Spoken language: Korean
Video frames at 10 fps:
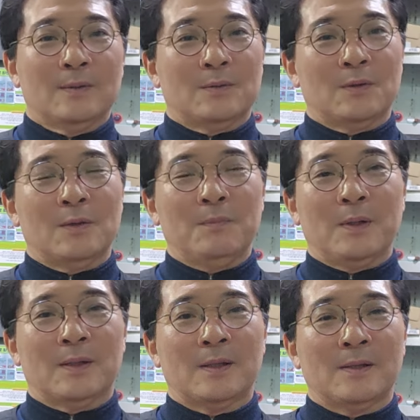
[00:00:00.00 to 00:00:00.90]
또
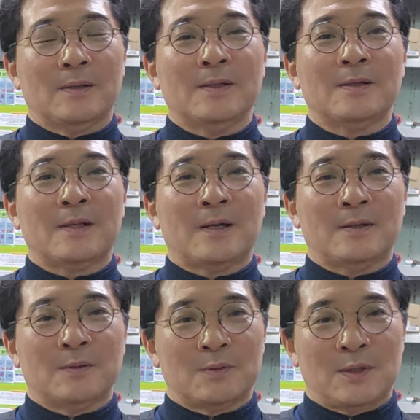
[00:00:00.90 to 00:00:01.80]
옆에 털 같은 거 난
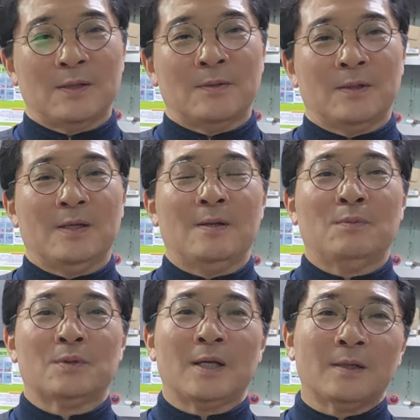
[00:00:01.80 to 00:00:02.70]
것도 제거,
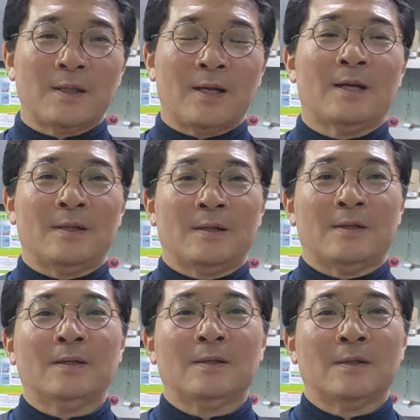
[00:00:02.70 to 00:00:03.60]
일부 제거되가 있는
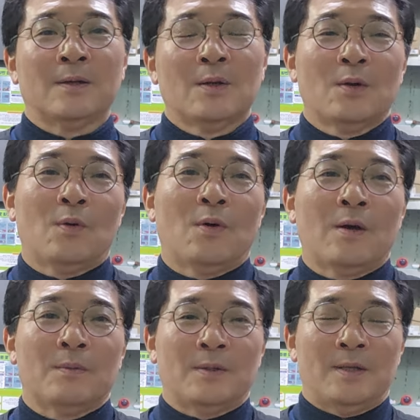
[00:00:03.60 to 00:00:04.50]
그런
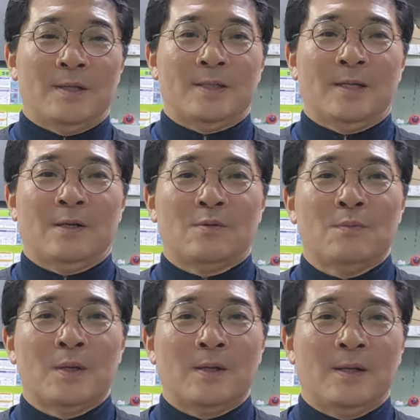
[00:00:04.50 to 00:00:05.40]
홍합을 제가
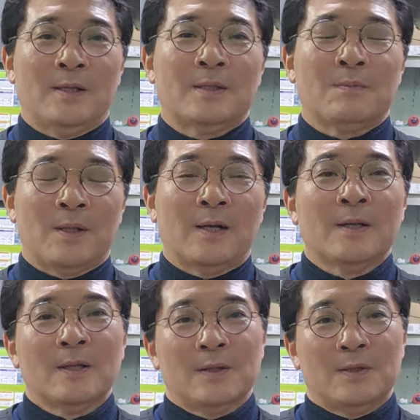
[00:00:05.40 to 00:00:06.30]
구매를 했습니다.
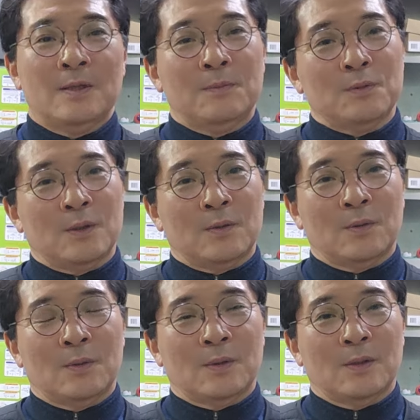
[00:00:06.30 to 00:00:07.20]

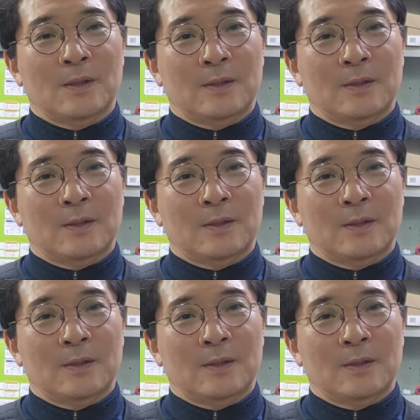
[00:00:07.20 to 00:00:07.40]
여러분들도